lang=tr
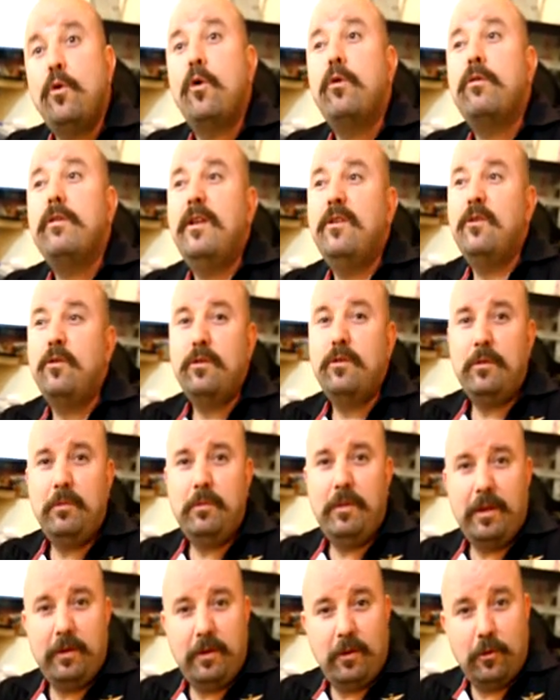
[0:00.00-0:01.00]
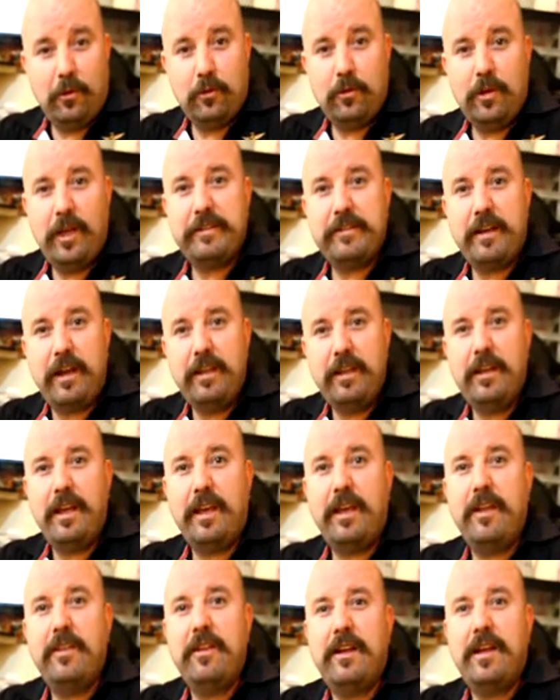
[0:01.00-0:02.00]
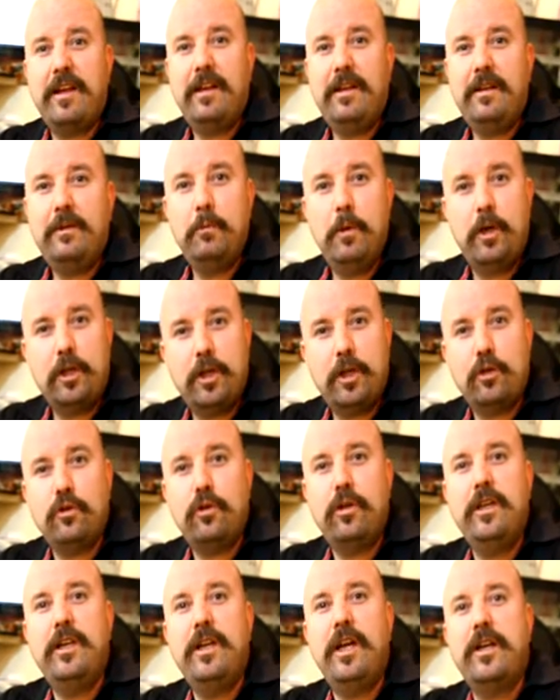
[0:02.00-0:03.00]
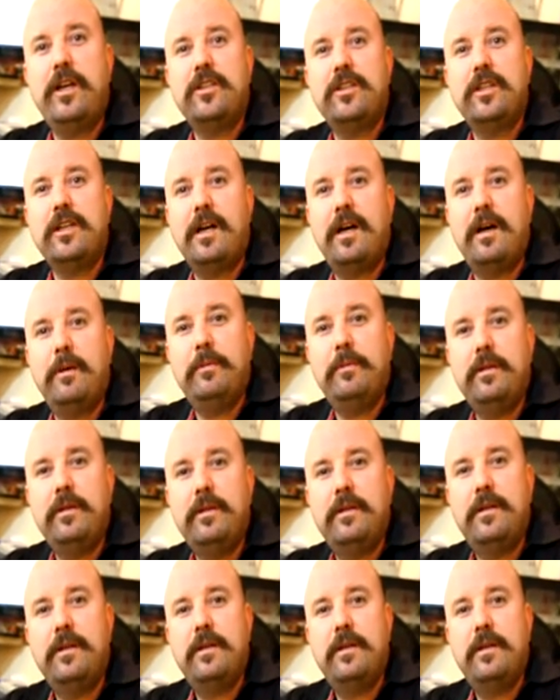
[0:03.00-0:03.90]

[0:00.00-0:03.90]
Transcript: Yok lan olur mu lan? O yazar yine kenara. Yaşar sonra yine abi.